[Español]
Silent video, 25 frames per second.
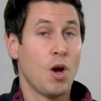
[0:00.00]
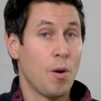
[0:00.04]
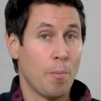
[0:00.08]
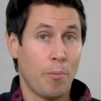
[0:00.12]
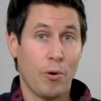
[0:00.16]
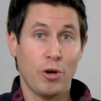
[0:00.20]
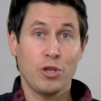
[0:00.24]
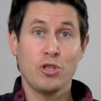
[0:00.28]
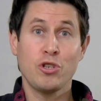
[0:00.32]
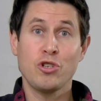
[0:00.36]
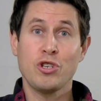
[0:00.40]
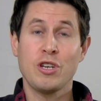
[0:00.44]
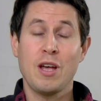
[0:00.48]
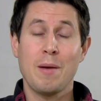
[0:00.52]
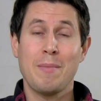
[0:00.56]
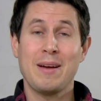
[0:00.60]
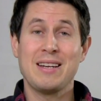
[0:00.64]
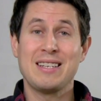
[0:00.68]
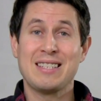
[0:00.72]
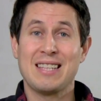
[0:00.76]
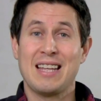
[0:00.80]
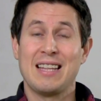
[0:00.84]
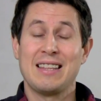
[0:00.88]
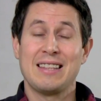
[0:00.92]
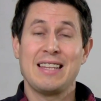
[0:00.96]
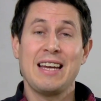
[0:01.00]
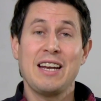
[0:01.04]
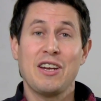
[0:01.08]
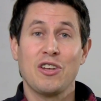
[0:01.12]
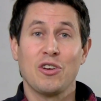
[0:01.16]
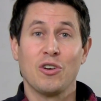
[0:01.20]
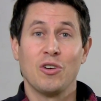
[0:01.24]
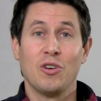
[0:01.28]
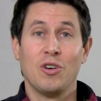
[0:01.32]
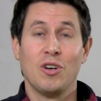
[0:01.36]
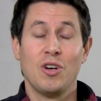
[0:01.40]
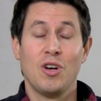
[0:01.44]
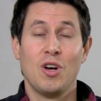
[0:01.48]
Por eso se llama
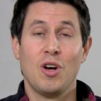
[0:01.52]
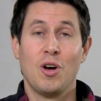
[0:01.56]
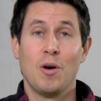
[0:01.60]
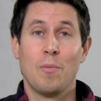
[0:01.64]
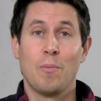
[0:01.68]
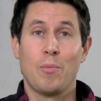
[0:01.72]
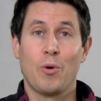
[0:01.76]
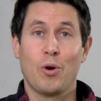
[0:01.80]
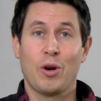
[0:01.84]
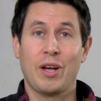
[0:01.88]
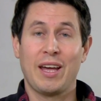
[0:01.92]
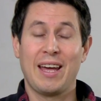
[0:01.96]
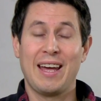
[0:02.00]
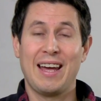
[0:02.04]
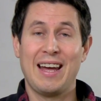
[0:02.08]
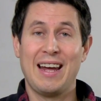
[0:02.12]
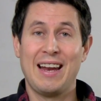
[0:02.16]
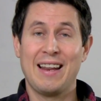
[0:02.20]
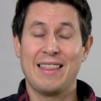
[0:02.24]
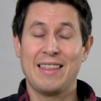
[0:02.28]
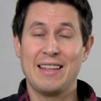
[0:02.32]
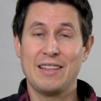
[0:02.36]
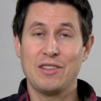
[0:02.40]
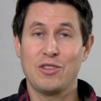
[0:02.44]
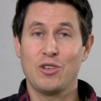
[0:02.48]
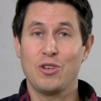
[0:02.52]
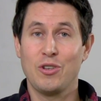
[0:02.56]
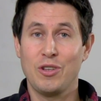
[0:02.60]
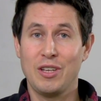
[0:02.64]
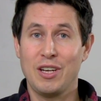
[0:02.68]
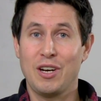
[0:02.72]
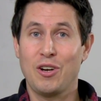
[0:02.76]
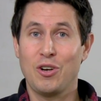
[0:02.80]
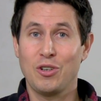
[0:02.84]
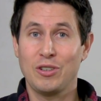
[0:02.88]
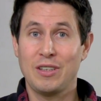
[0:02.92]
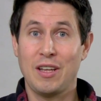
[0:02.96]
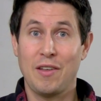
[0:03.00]
instantáneo, porque el centro de
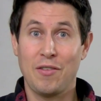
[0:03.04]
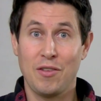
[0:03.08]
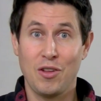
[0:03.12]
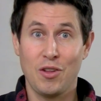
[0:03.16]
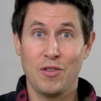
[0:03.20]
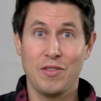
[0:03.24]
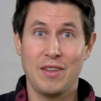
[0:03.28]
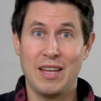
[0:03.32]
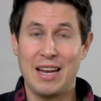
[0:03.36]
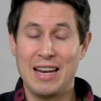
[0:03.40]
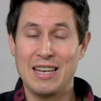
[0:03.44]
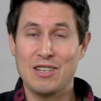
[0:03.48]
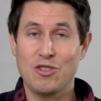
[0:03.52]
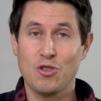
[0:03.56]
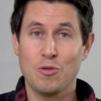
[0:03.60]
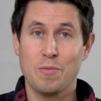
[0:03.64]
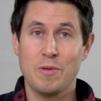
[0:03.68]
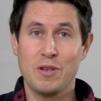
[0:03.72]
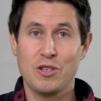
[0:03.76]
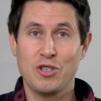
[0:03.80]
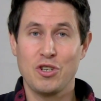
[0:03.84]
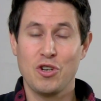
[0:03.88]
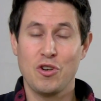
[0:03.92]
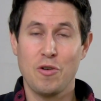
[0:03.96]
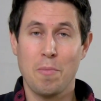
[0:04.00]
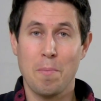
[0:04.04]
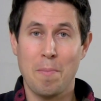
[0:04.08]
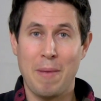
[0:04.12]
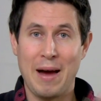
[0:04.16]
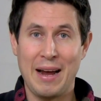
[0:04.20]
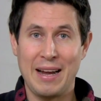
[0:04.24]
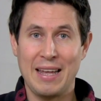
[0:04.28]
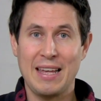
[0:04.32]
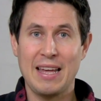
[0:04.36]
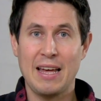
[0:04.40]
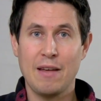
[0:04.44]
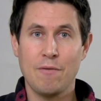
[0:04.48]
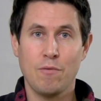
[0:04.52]
rotación de la suspensión
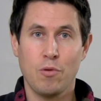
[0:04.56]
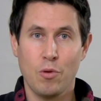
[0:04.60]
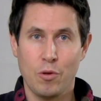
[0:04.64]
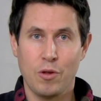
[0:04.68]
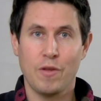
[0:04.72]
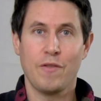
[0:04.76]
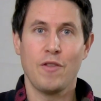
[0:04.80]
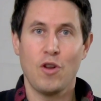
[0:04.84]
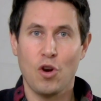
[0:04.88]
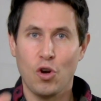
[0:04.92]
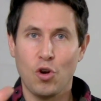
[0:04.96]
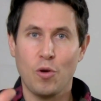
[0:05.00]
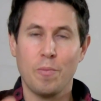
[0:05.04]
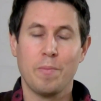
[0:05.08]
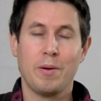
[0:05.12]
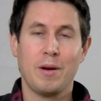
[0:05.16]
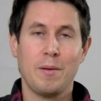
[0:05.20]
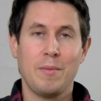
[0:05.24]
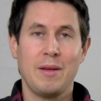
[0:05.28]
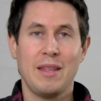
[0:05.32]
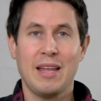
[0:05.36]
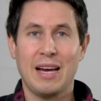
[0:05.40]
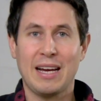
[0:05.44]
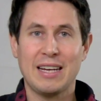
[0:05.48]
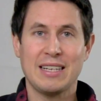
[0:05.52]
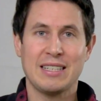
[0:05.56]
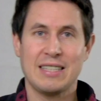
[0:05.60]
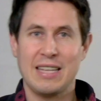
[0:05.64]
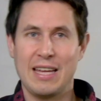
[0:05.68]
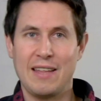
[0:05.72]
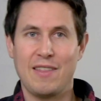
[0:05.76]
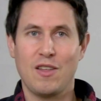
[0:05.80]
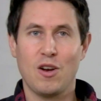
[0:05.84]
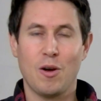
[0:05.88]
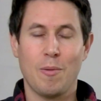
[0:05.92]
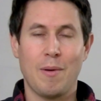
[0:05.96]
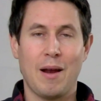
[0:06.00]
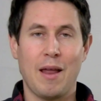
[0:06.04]
varía en función de lo comprimida que esté y
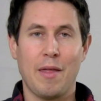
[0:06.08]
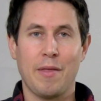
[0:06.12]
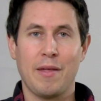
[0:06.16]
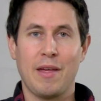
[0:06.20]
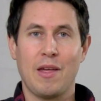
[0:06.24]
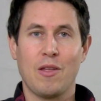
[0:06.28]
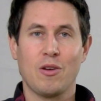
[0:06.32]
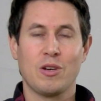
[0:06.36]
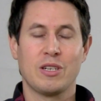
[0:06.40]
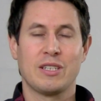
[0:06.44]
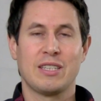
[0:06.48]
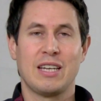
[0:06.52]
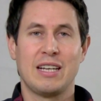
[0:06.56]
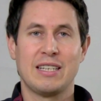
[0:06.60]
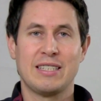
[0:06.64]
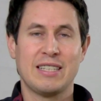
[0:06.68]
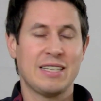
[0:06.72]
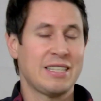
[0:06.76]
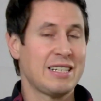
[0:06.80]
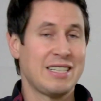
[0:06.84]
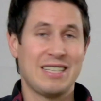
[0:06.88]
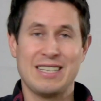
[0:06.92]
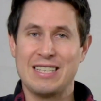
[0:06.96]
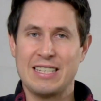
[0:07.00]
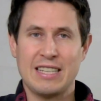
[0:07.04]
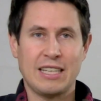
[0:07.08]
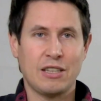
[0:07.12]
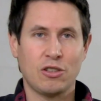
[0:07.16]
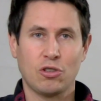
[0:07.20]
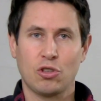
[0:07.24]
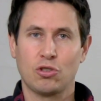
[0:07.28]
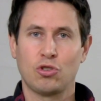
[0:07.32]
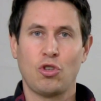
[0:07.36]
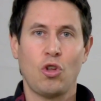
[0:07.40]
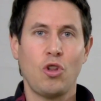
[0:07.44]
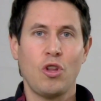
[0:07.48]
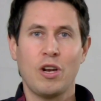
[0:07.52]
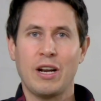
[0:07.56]
de lo balanceado que esté el chasis. Está
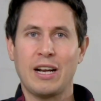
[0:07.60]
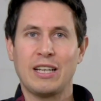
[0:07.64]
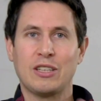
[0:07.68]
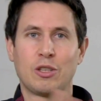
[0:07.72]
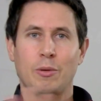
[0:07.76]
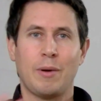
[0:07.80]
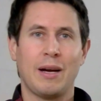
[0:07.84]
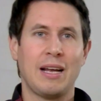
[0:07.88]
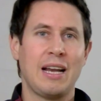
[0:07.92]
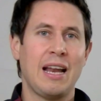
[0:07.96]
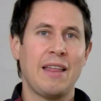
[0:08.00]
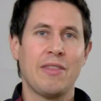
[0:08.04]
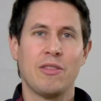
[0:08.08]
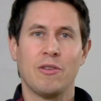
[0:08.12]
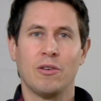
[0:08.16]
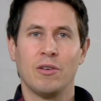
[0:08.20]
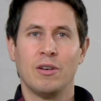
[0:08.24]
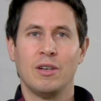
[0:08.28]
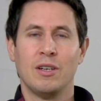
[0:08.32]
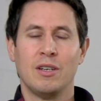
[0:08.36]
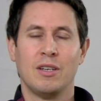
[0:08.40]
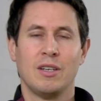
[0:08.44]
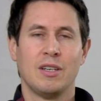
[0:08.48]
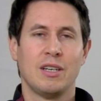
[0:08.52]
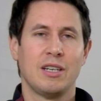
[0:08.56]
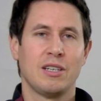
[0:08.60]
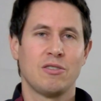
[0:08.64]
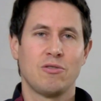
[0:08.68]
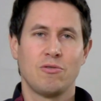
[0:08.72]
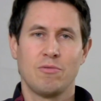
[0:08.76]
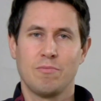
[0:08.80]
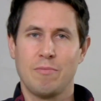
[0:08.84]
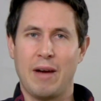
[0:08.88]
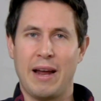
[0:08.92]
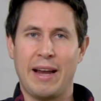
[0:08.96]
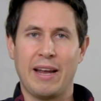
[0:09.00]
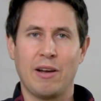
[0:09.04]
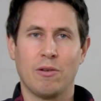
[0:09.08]
todo el rato bailando. Es
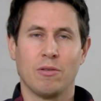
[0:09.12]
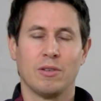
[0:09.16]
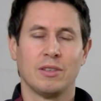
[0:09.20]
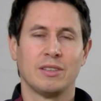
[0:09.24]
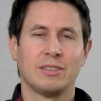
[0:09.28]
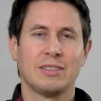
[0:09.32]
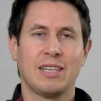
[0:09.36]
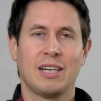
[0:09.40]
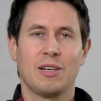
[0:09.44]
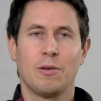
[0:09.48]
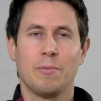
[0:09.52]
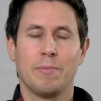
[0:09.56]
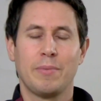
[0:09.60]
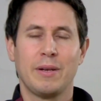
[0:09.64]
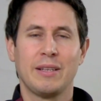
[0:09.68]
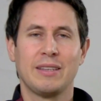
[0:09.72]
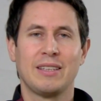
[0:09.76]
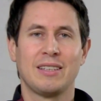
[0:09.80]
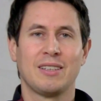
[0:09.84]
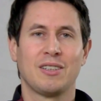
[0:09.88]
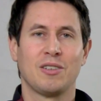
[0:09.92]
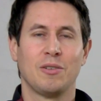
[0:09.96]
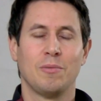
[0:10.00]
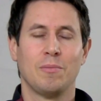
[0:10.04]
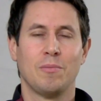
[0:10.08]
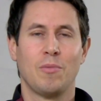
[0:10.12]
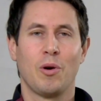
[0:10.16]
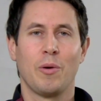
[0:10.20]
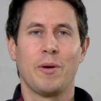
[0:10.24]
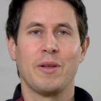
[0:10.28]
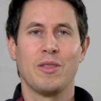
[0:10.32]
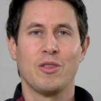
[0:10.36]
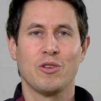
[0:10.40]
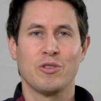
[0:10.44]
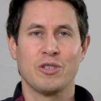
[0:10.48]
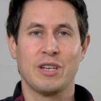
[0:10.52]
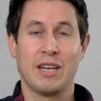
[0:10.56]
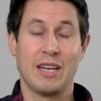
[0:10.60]
un mareo, está
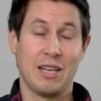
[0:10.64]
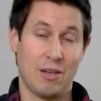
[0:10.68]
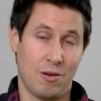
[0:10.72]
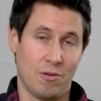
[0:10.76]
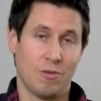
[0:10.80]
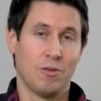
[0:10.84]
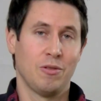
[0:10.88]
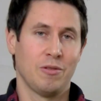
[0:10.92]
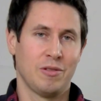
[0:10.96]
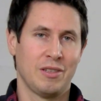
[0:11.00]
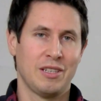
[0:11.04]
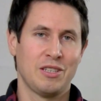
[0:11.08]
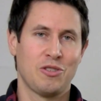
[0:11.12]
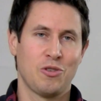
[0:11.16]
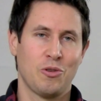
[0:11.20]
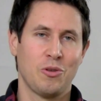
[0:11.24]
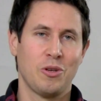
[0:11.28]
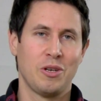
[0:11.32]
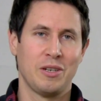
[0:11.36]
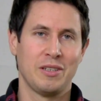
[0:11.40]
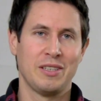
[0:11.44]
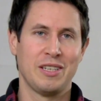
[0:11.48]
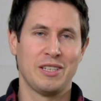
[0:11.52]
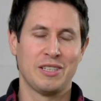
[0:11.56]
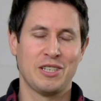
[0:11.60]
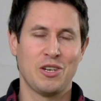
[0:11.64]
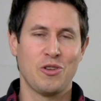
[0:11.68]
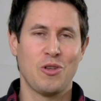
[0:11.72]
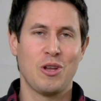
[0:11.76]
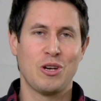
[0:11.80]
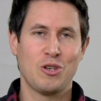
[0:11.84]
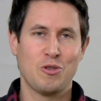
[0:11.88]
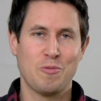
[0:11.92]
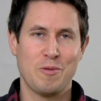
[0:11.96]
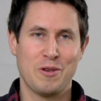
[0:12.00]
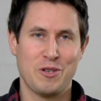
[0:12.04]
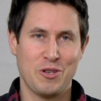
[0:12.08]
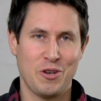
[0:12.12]
moviéndose. Y luego, de hecho, el diseño de
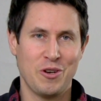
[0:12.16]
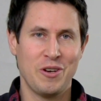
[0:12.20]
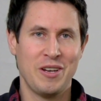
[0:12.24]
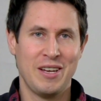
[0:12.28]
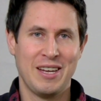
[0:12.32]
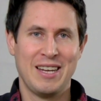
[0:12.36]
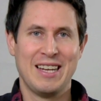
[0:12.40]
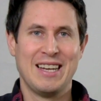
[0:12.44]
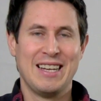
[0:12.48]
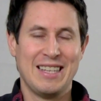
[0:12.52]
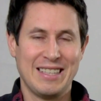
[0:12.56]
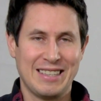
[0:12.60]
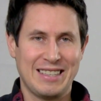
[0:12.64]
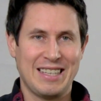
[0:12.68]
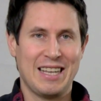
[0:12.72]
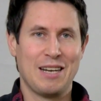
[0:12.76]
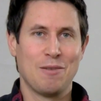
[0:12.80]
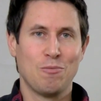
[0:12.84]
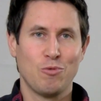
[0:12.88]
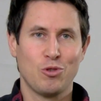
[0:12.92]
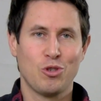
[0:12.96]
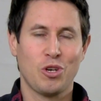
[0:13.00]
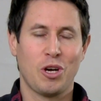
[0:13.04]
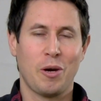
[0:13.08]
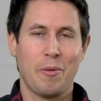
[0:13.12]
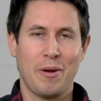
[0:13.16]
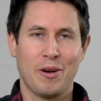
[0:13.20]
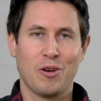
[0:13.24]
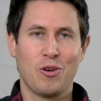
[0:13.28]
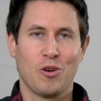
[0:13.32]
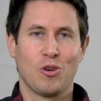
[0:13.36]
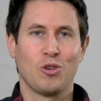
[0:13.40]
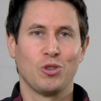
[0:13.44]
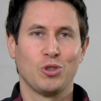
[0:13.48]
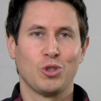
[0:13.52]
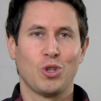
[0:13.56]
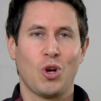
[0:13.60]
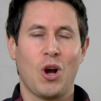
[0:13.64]
la suspensión tiene mucho que ver
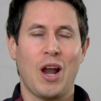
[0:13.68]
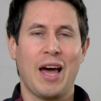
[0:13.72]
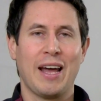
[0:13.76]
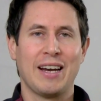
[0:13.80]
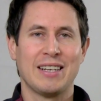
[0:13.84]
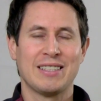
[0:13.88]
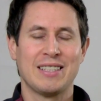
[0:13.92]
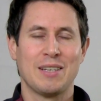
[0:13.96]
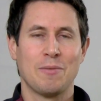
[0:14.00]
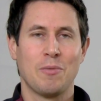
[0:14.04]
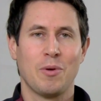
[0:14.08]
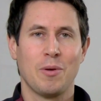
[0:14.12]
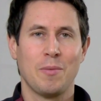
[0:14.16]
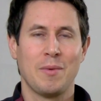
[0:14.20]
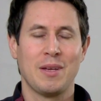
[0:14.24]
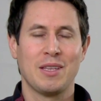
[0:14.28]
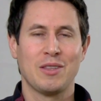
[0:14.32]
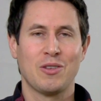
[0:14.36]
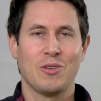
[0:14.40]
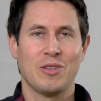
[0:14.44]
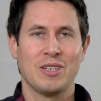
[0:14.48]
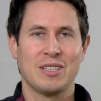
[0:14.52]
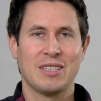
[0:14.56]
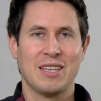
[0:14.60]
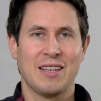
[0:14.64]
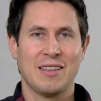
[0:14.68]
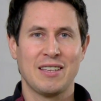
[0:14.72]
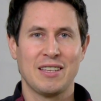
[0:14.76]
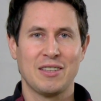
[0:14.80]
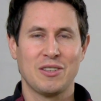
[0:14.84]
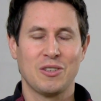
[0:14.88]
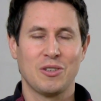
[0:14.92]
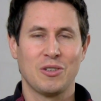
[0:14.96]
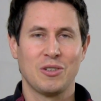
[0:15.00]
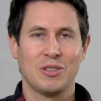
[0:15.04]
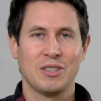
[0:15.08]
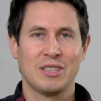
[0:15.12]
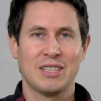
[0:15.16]
con controlar este movimiento de este
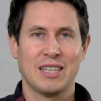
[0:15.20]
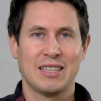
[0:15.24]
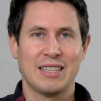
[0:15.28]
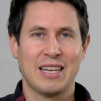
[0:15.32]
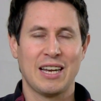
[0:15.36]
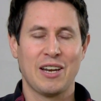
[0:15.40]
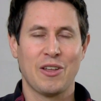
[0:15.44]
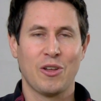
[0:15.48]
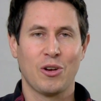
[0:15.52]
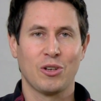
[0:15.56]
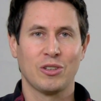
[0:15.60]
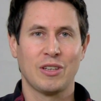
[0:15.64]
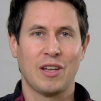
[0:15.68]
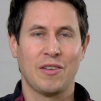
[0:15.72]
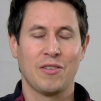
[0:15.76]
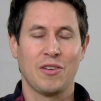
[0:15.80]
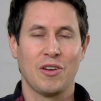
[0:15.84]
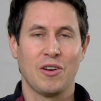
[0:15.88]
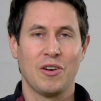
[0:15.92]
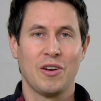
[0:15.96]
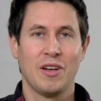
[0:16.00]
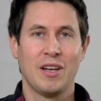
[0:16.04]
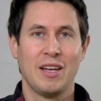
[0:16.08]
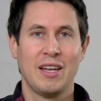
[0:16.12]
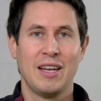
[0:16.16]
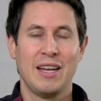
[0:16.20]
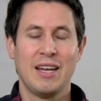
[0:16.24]
centro instantáneo de rotación.